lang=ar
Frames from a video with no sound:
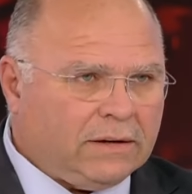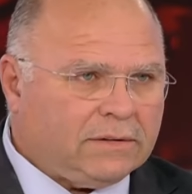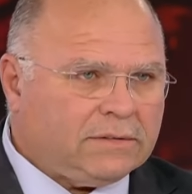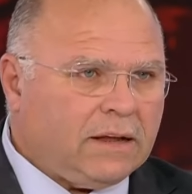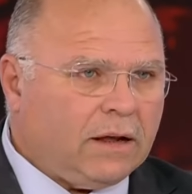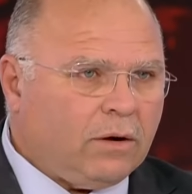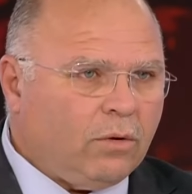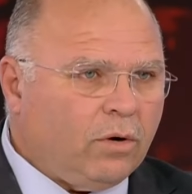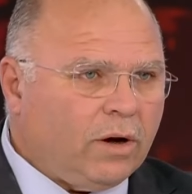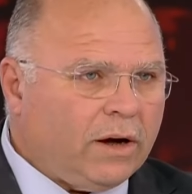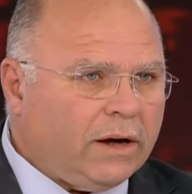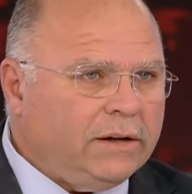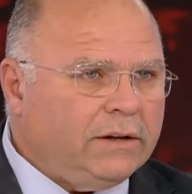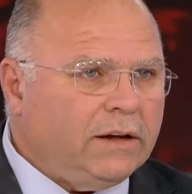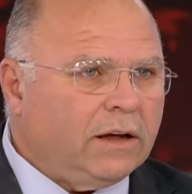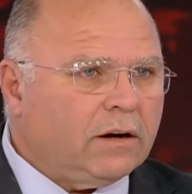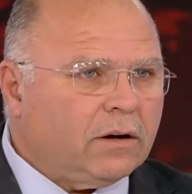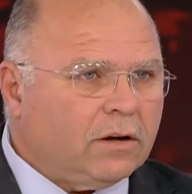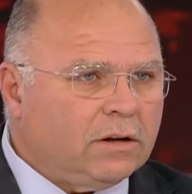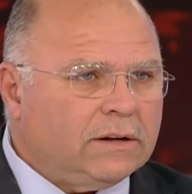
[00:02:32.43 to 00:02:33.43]

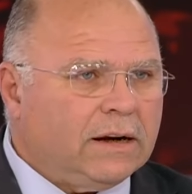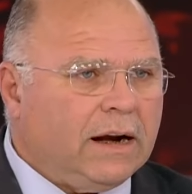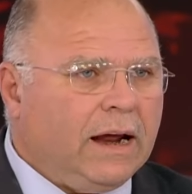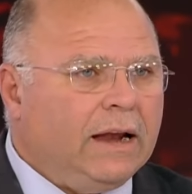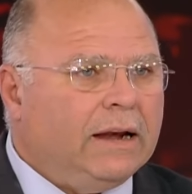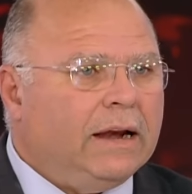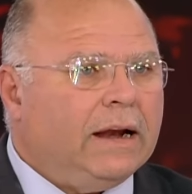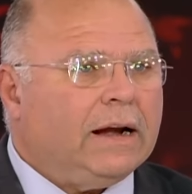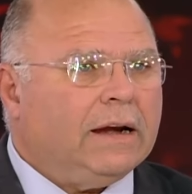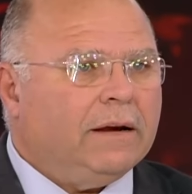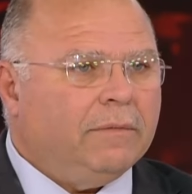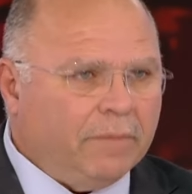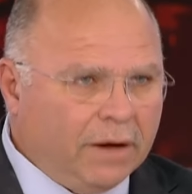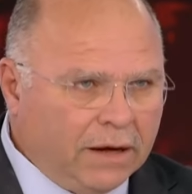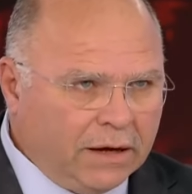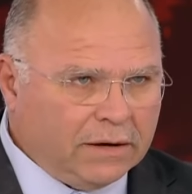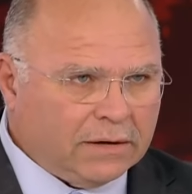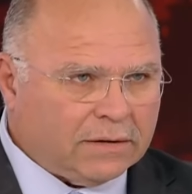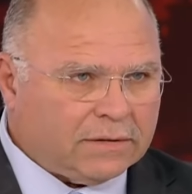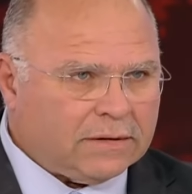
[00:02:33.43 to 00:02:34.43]
الصاروخية القدرة على
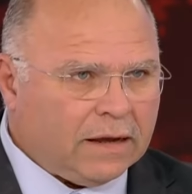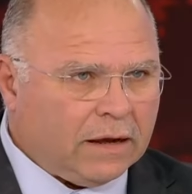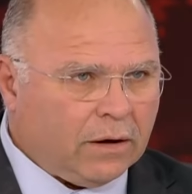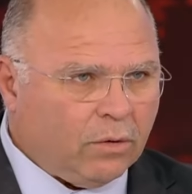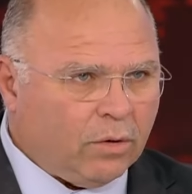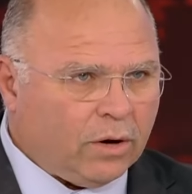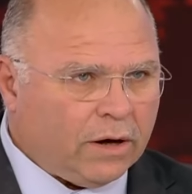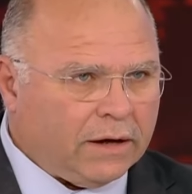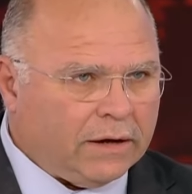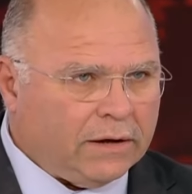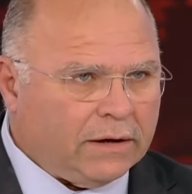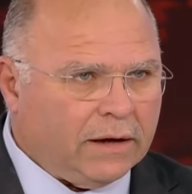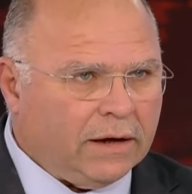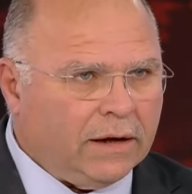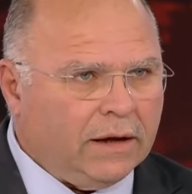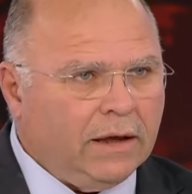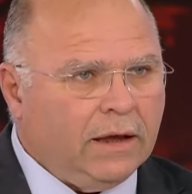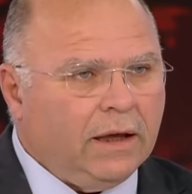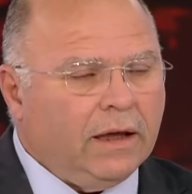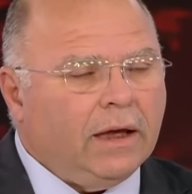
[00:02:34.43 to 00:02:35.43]
الرماية الصاروخية